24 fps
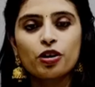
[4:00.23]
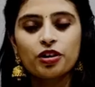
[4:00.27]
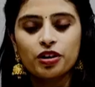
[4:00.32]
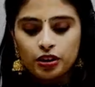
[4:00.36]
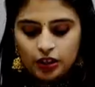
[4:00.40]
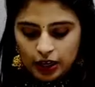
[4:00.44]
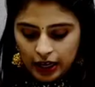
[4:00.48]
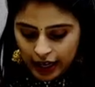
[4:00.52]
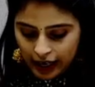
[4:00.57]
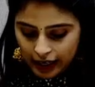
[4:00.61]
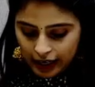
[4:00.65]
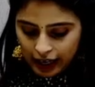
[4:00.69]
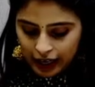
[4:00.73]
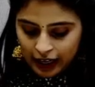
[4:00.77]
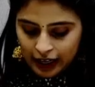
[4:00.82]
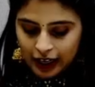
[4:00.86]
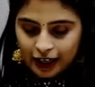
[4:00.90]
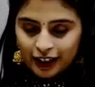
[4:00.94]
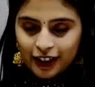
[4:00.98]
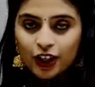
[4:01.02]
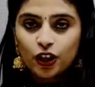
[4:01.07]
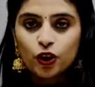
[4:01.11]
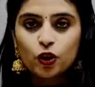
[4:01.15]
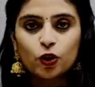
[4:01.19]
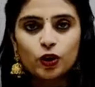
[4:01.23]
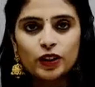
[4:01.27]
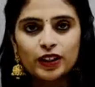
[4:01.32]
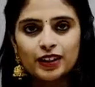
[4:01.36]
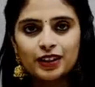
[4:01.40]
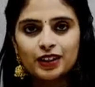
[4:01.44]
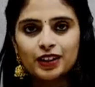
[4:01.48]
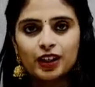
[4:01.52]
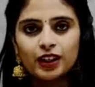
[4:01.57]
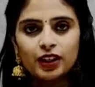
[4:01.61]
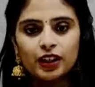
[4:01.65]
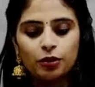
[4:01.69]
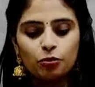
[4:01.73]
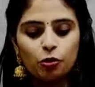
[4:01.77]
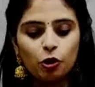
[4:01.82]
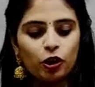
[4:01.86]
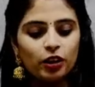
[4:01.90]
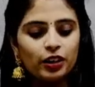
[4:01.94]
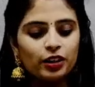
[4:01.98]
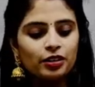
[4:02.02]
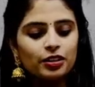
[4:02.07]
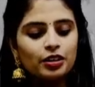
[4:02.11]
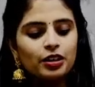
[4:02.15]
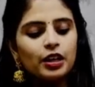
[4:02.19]
బార్డర్ అండ్ అలాగే గోల్డెన్ కడ్డీ
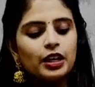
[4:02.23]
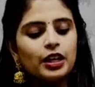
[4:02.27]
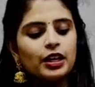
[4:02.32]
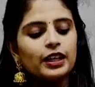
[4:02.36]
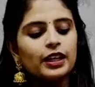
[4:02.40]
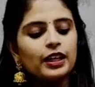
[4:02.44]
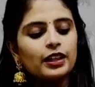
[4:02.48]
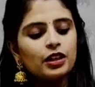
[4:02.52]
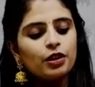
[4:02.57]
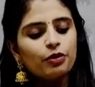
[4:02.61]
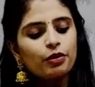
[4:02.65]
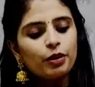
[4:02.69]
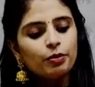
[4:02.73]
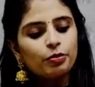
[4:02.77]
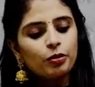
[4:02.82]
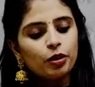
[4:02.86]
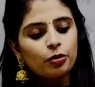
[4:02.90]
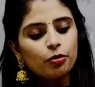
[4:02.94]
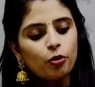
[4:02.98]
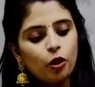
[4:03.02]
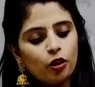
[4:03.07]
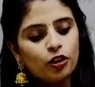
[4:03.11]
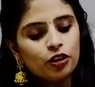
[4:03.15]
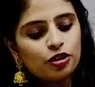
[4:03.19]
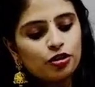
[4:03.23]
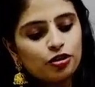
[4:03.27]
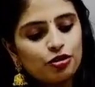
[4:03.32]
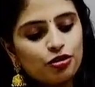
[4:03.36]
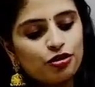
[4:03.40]
బార్డర్ కింద వైపున బార్డర్